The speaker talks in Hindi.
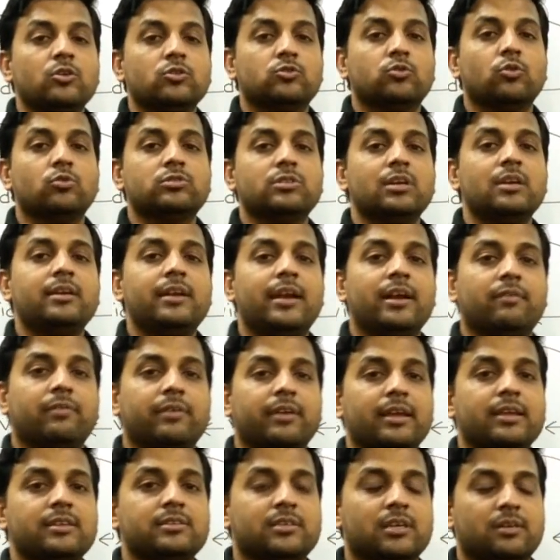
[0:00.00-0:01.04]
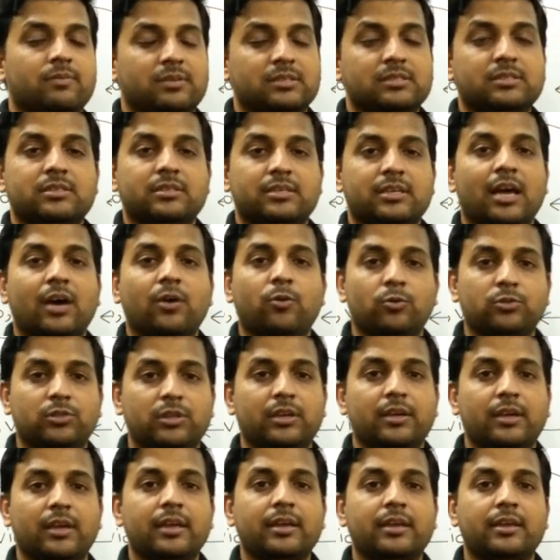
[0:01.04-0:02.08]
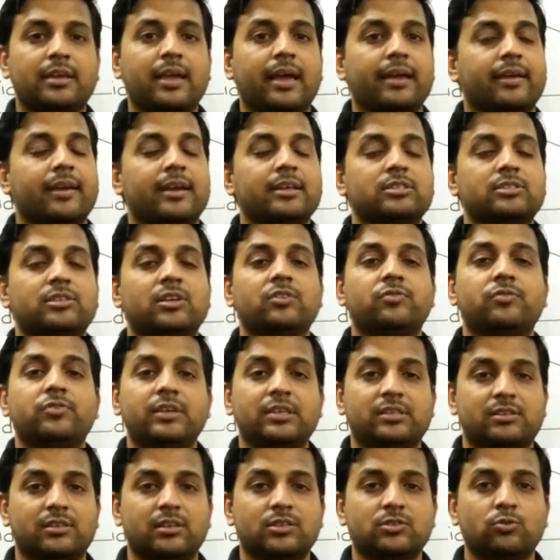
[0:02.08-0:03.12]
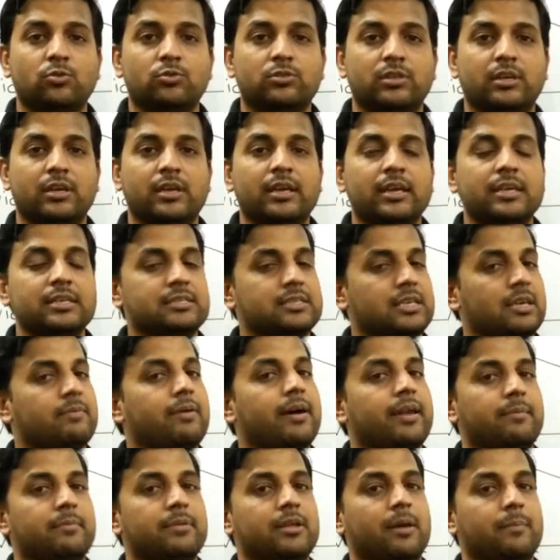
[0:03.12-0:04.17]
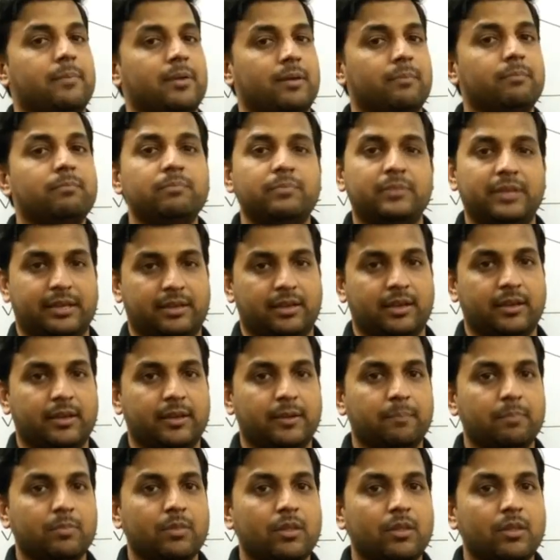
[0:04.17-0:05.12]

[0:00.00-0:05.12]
सोशल नेटवर्किंग सर्विस क्या होती है क्या क्या इसके फीचर्स होते हैं इसके बारे में यहाँ पे हम देखेंगे